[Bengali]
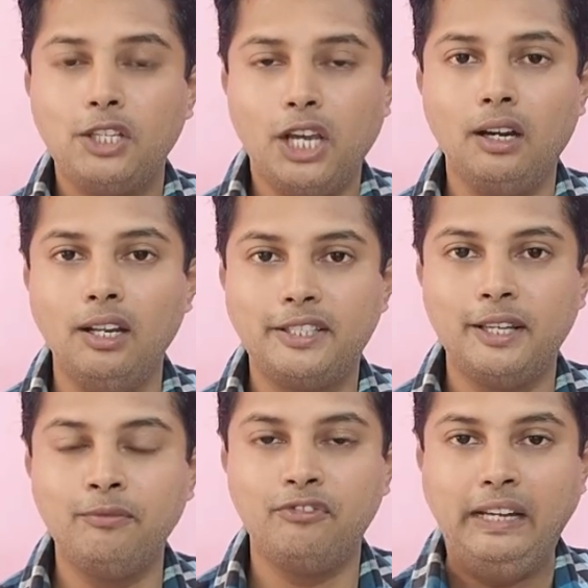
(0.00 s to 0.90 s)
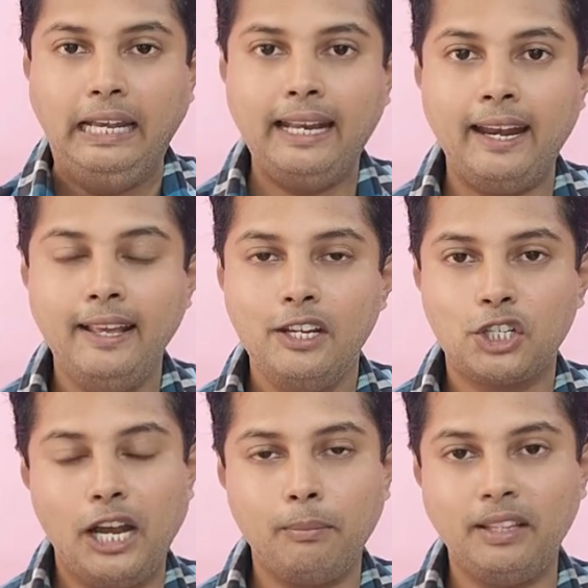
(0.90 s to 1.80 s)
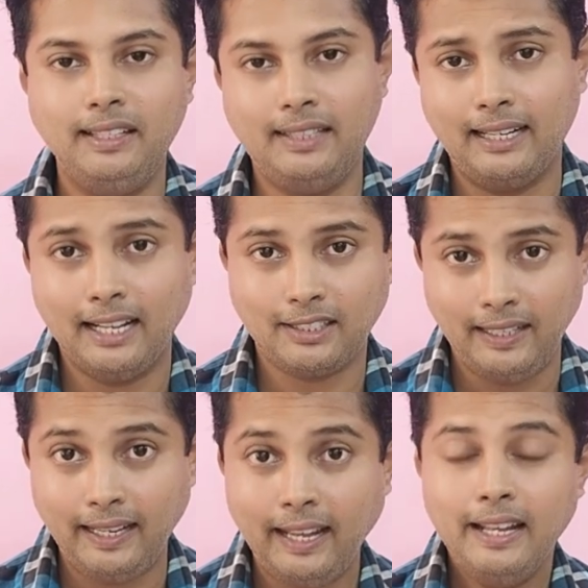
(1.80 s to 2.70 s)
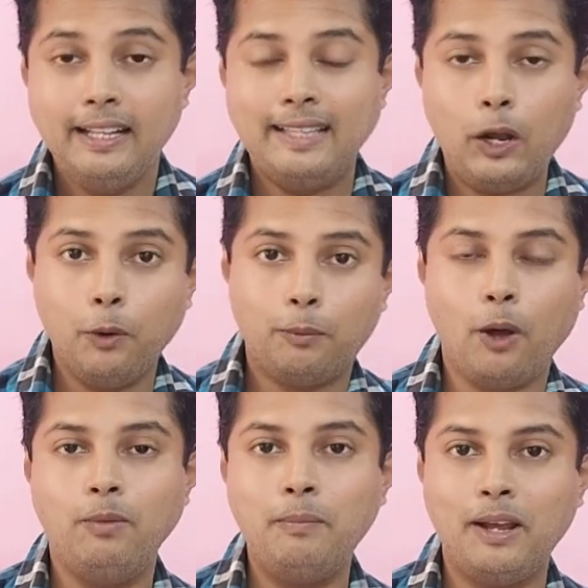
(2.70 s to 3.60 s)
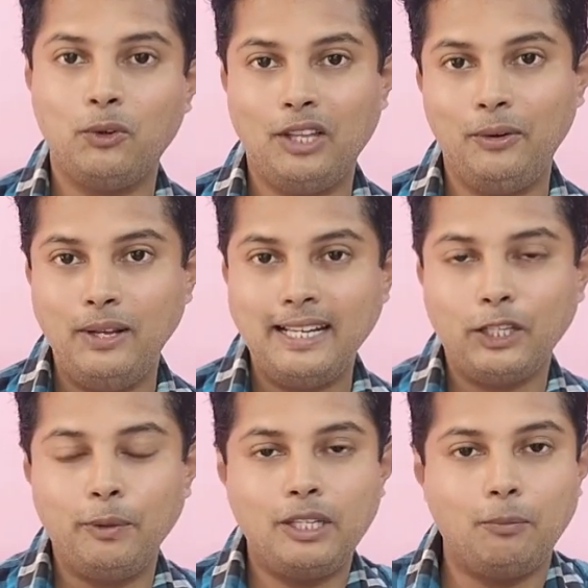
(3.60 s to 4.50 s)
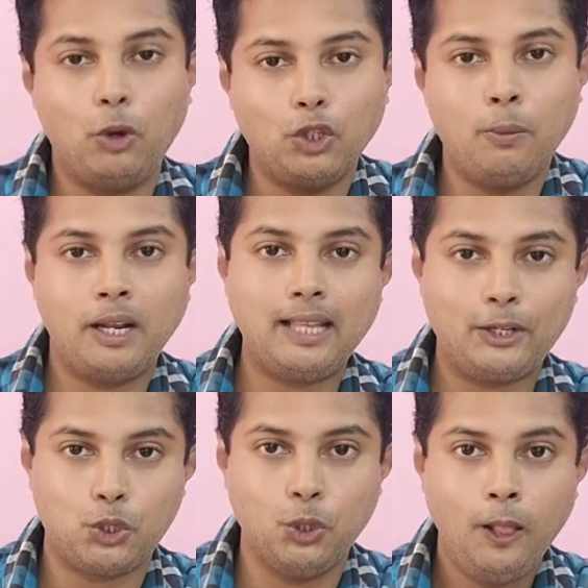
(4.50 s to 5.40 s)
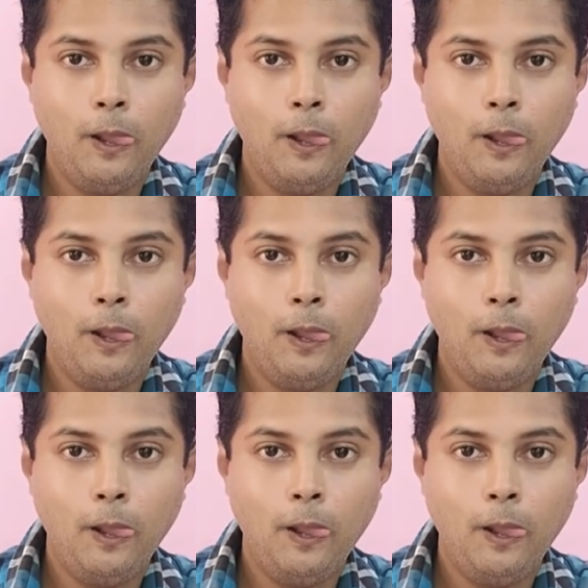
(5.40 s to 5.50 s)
জার্নালিজম ফিল্ডের সাংবাদিকদের কাছ থেকে দেখো প্রবলেমটা কোথায় হয়ে যায় তুমি যে বর্ধমানে থাকছো